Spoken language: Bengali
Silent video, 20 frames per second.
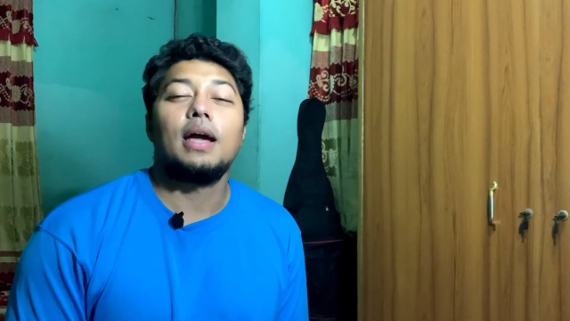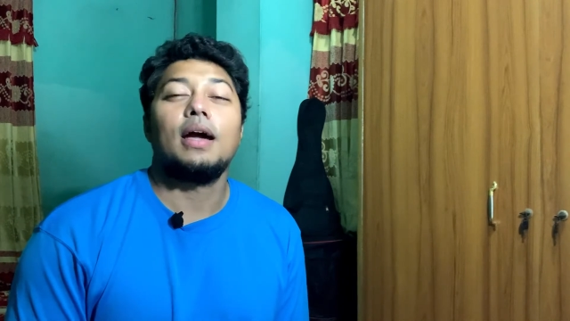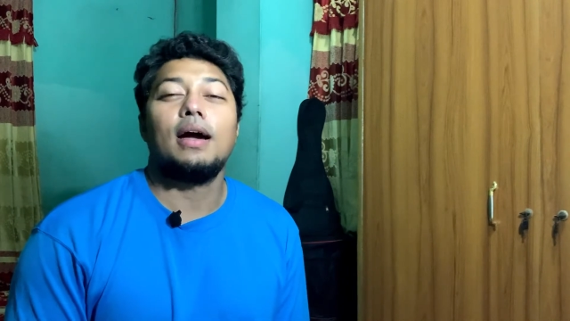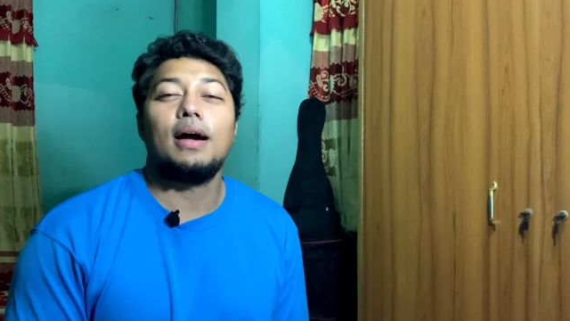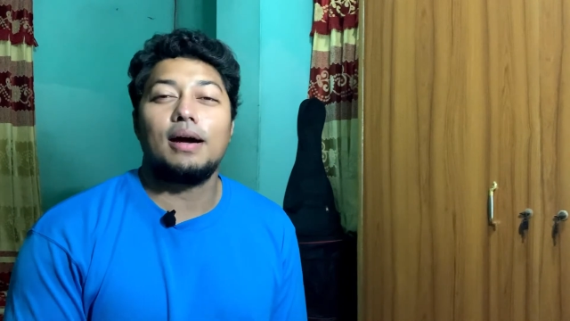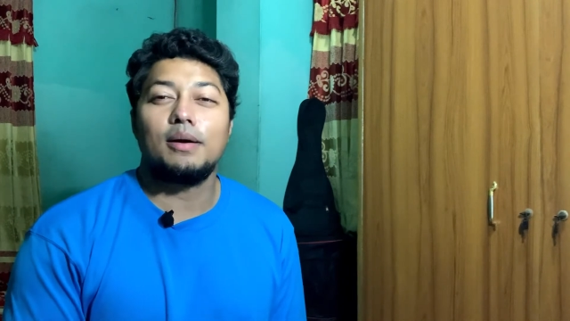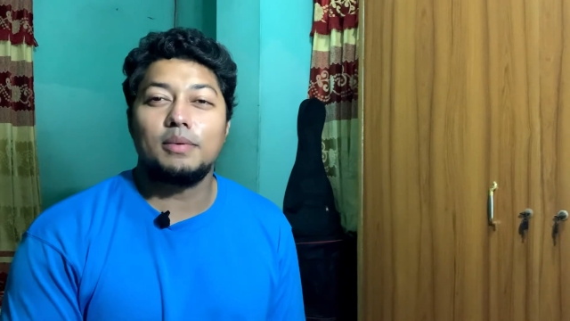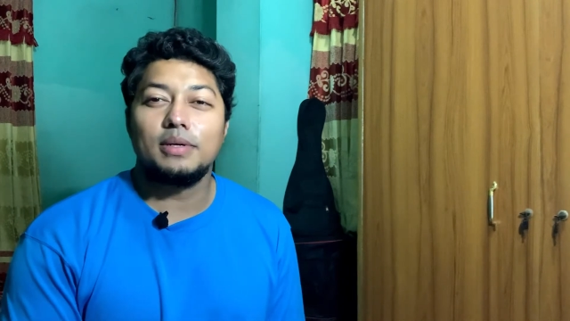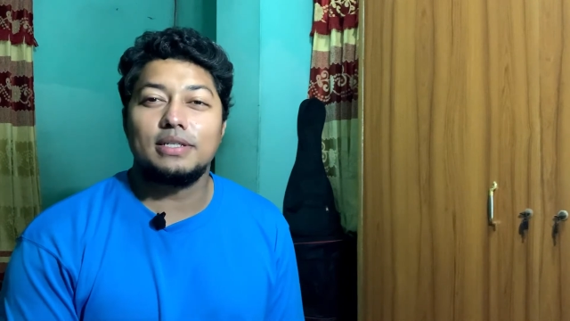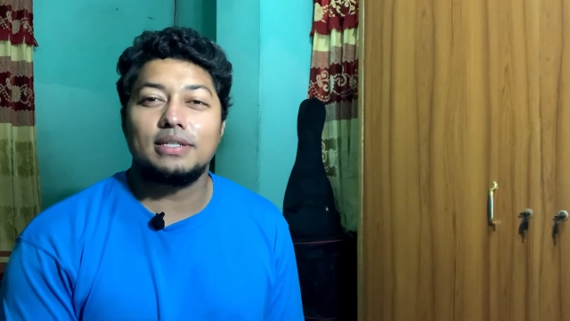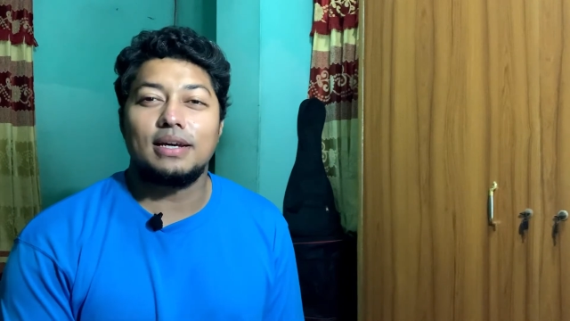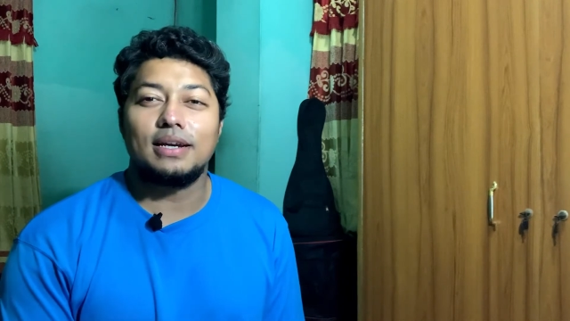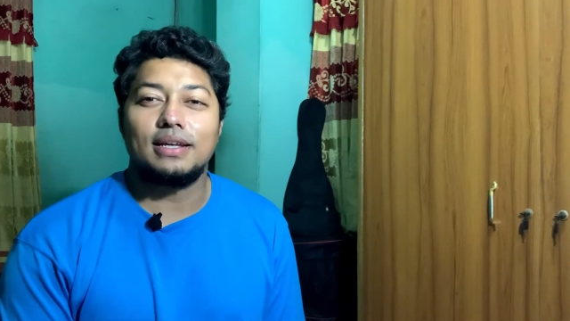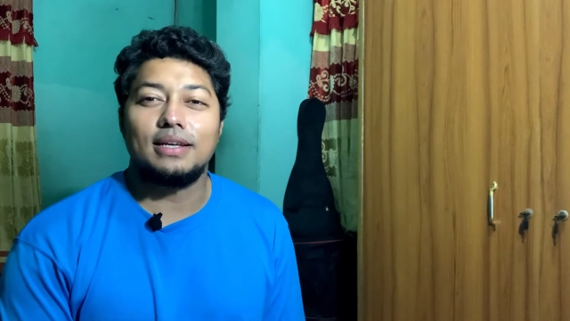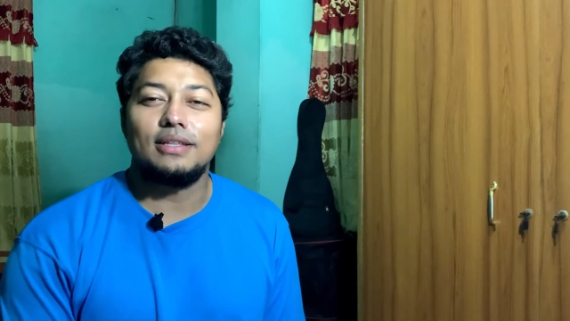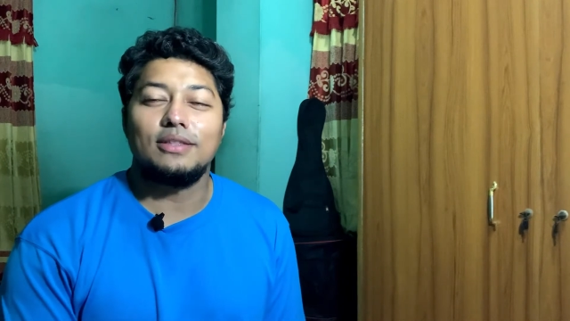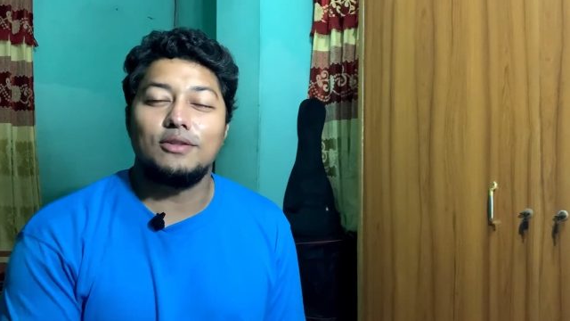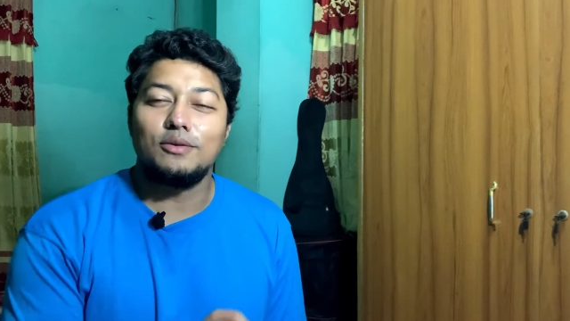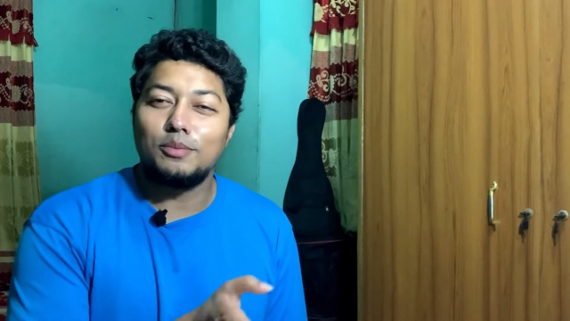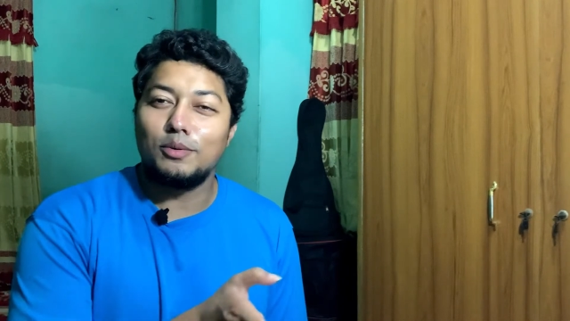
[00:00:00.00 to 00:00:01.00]
আমরা জানি
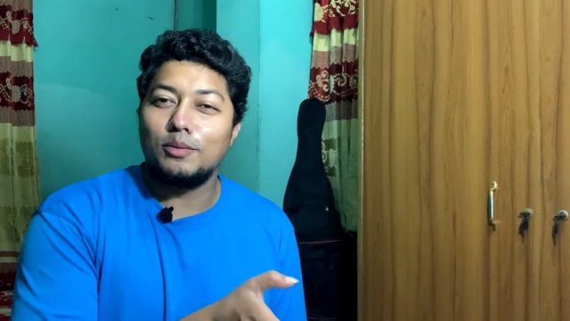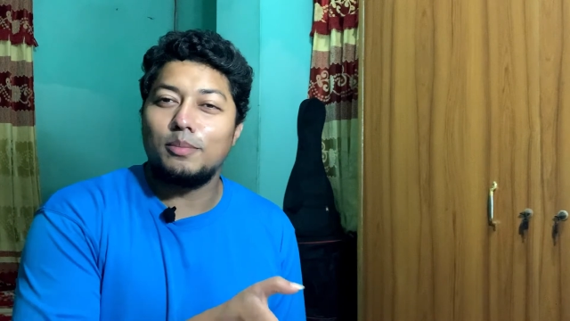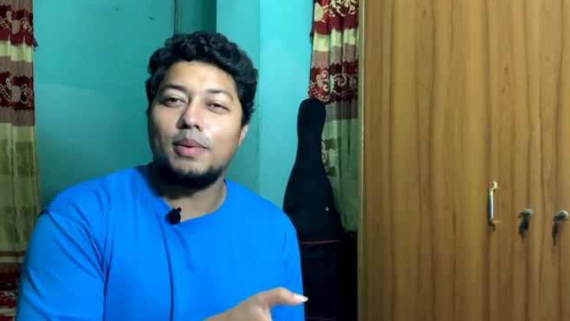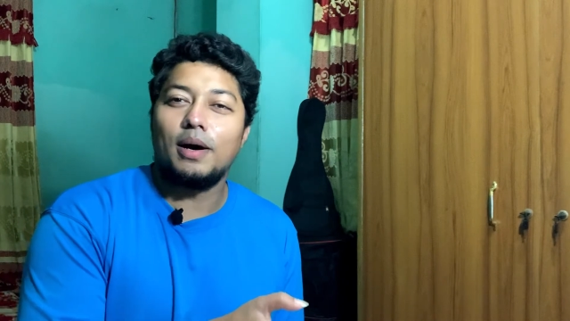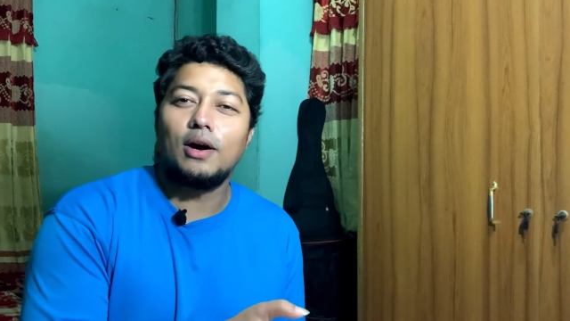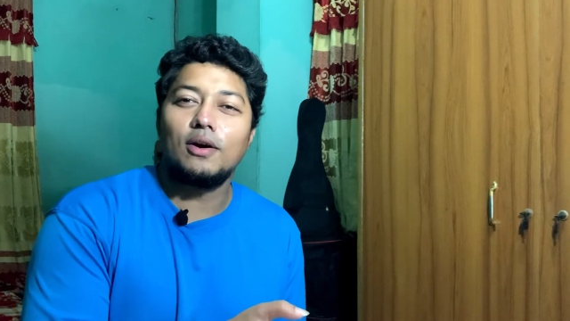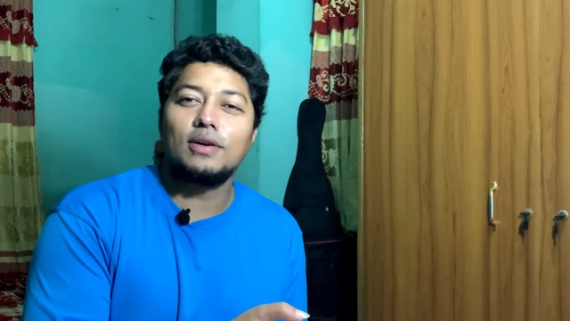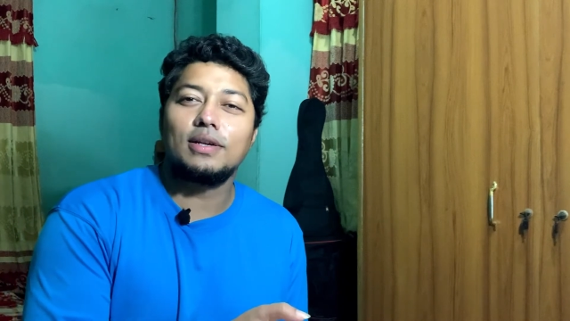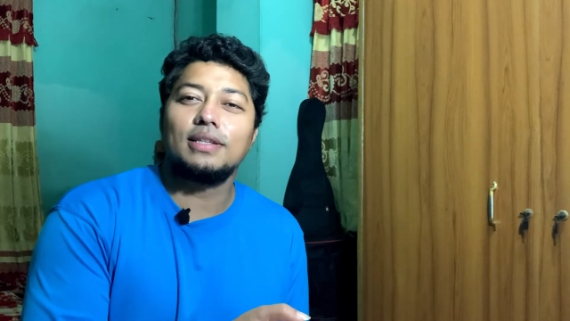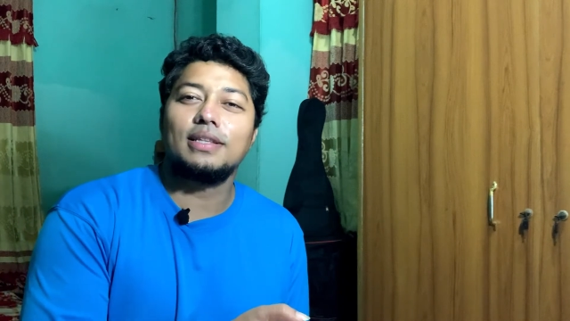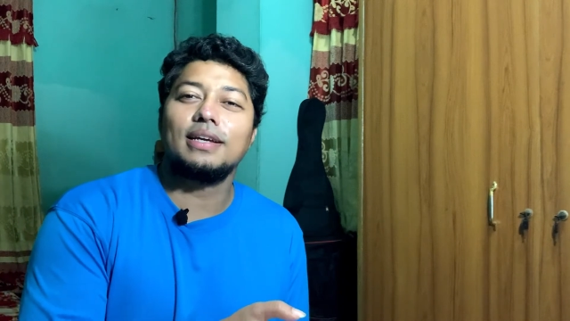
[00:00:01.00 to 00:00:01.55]
দুপুর বারোটা